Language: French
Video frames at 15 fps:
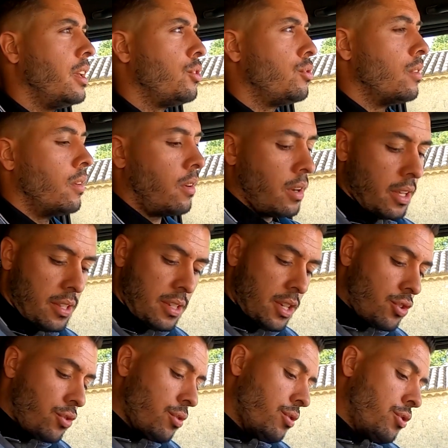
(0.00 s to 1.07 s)
et tu vas voir les
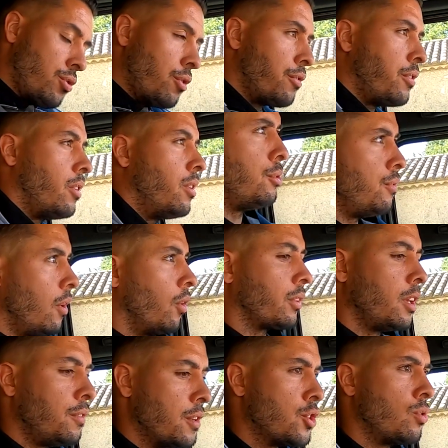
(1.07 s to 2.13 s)
sièges chauffants. tu vas
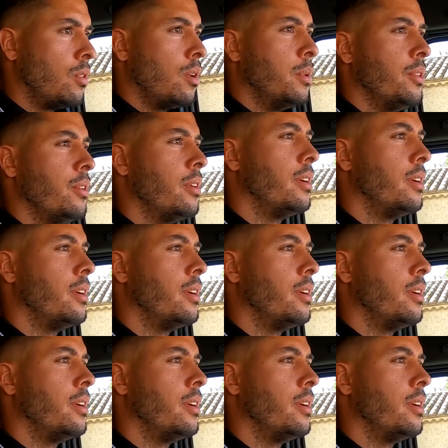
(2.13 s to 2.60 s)
rentrer, il fait chaud dans la bagnole.